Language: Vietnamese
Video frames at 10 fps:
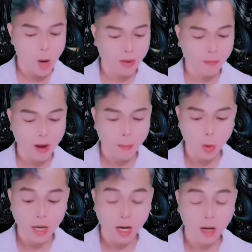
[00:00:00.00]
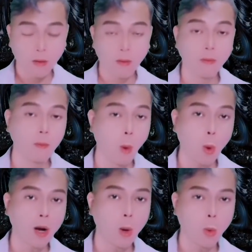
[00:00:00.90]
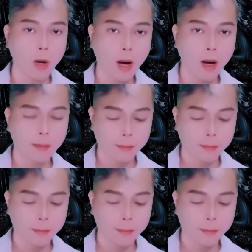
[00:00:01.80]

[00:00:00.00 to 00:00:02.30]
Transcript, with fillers: Dương cùng Dân Hạ đã bày mưu tính kế cậu.